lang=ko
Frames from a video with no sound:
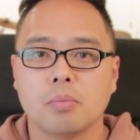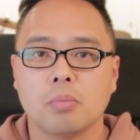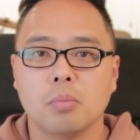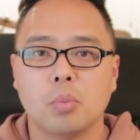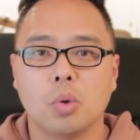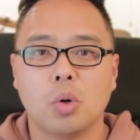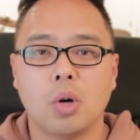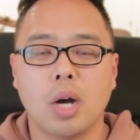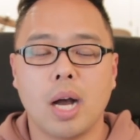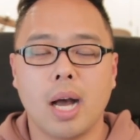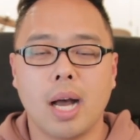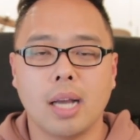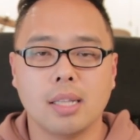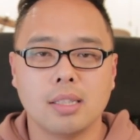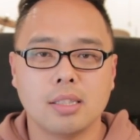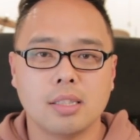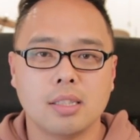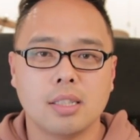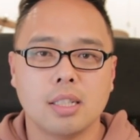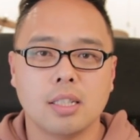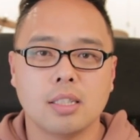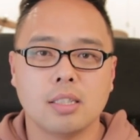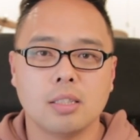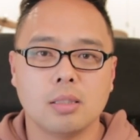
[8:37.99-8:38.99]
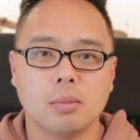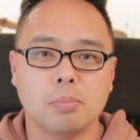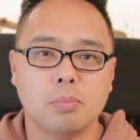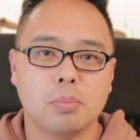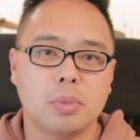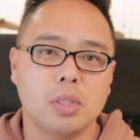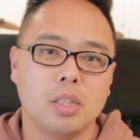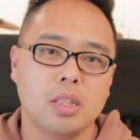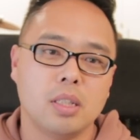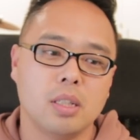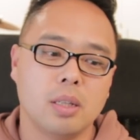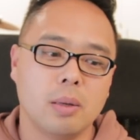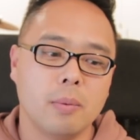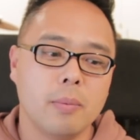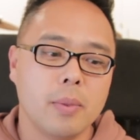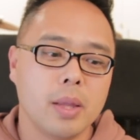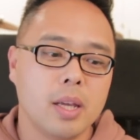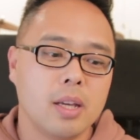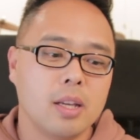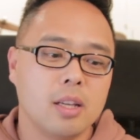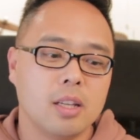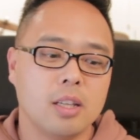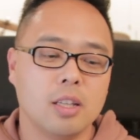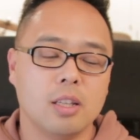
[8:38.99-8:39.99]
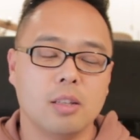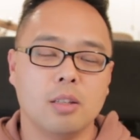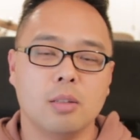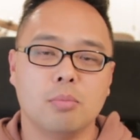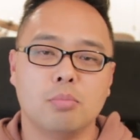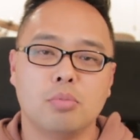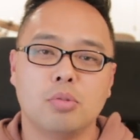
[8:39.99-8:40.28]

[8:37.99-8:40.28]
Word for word: 뭐 아시다시피 이